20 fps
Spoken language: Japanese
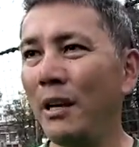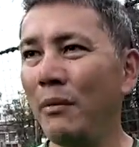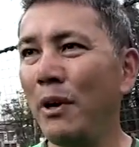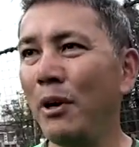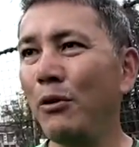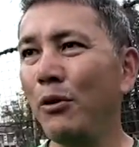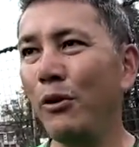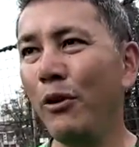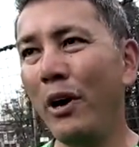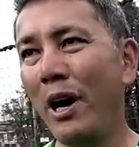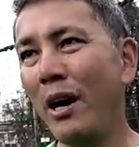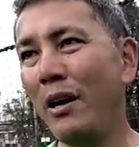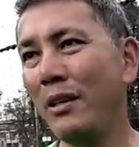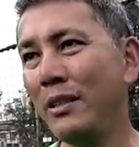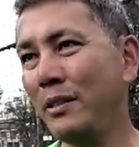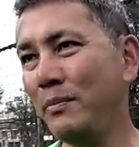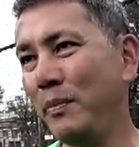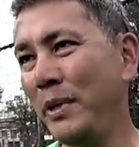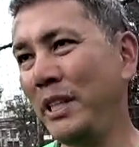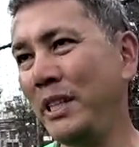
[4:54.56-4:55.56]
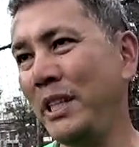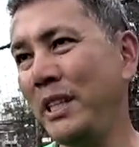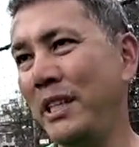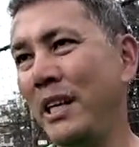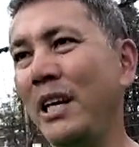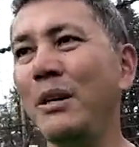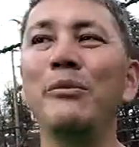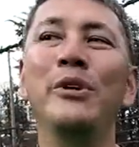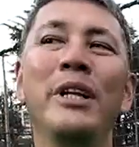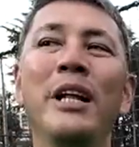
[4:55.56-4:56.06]
今頃ピッチ
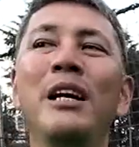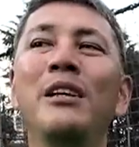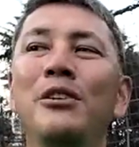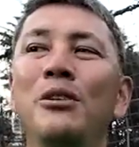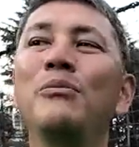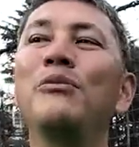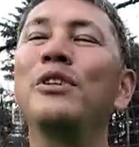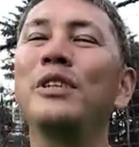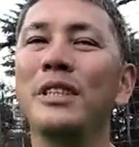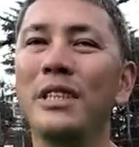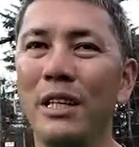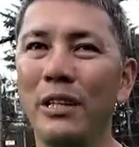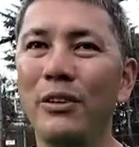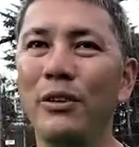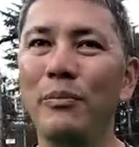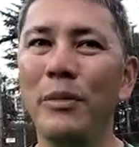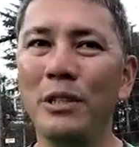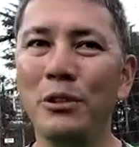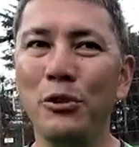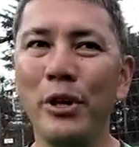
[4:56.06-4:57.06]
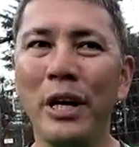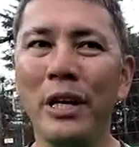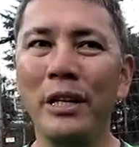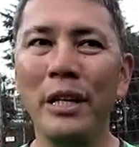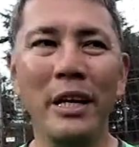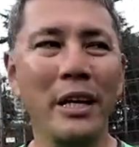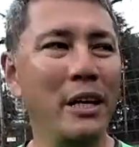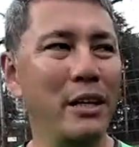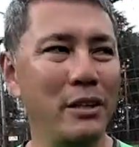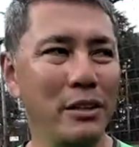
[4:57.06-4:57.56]
誰もいないと思うんですけど、まあ、それが
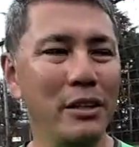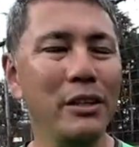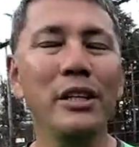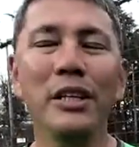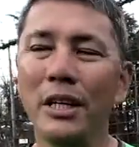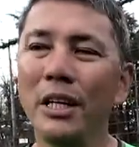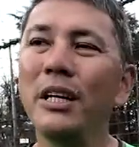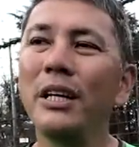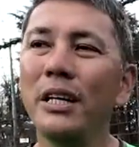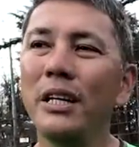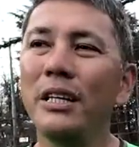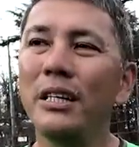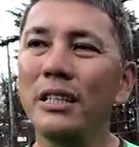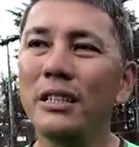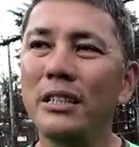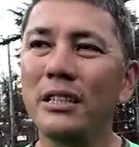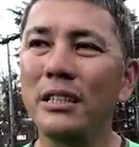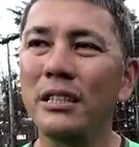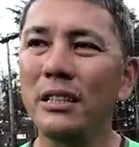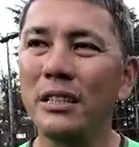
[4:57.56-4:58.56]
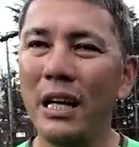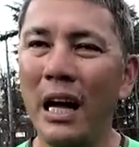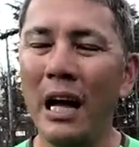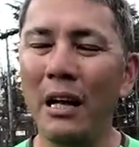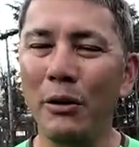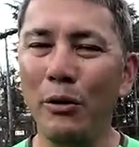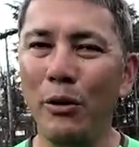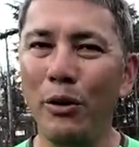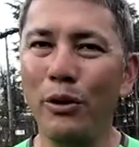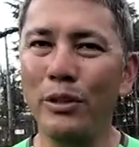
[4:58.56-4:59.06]
できる。
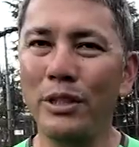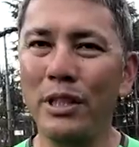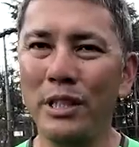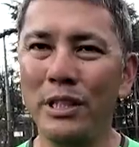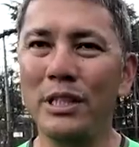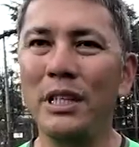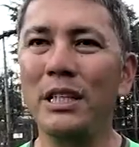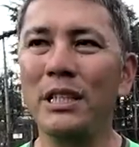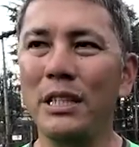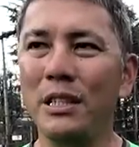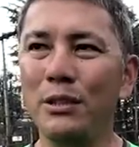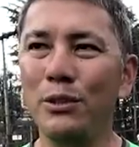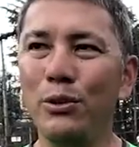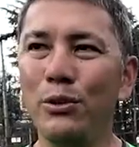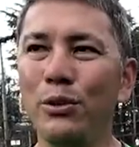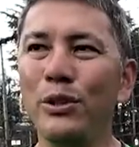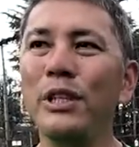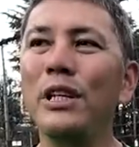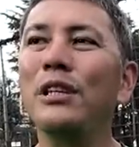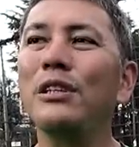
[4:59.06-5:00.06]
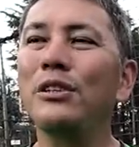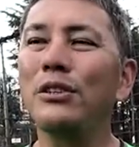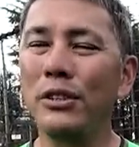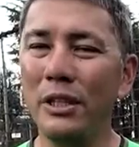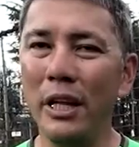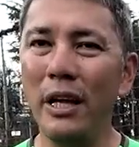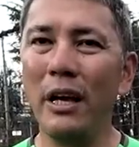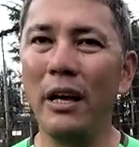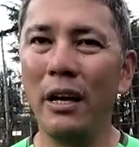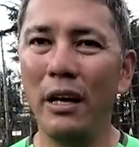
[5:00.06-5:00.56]
あの選手たちが揃っているの
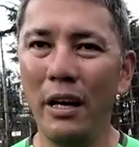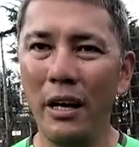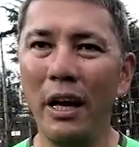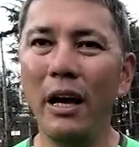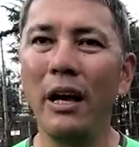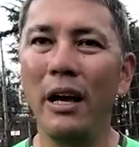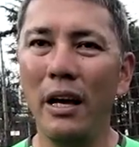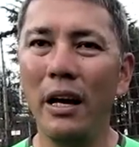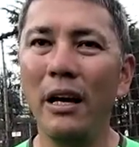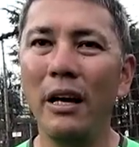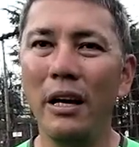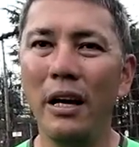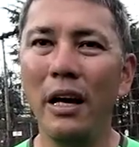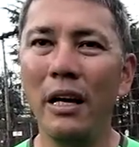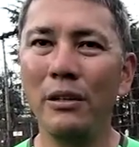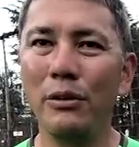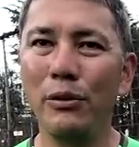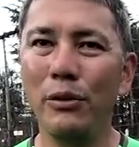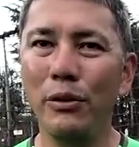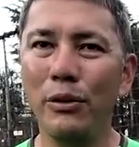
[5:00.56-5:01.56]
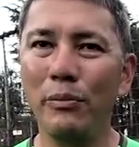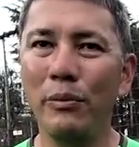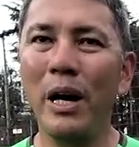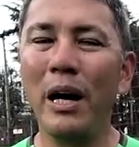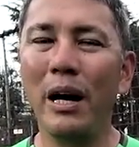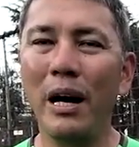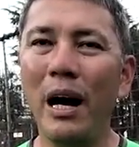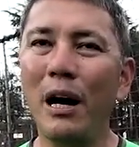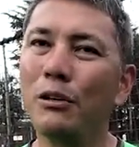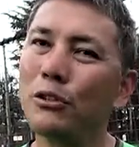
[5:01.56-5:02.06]
で、ね、あのま
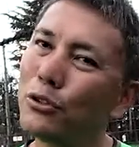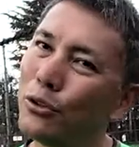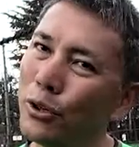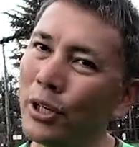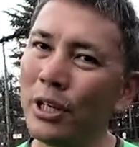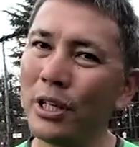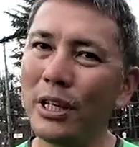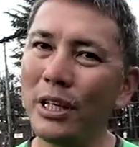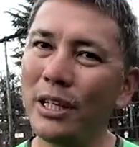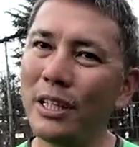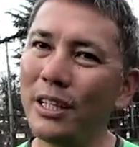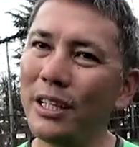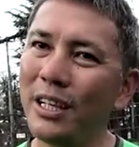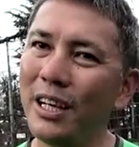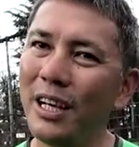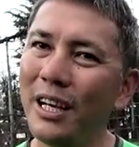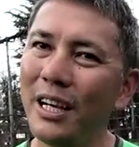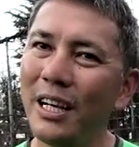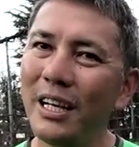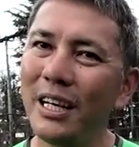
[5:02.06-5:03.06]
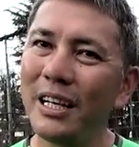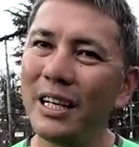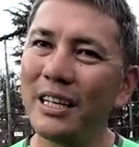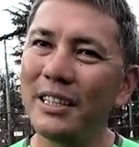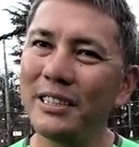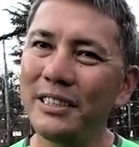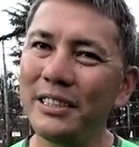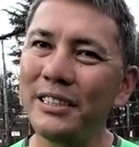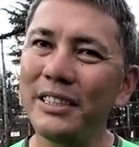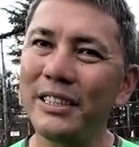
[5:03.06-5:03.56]
あ、格闘技
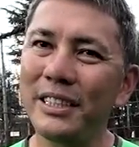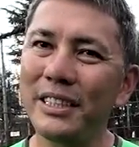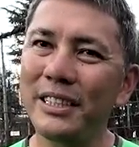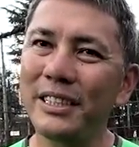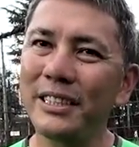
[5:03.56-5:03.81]
うん、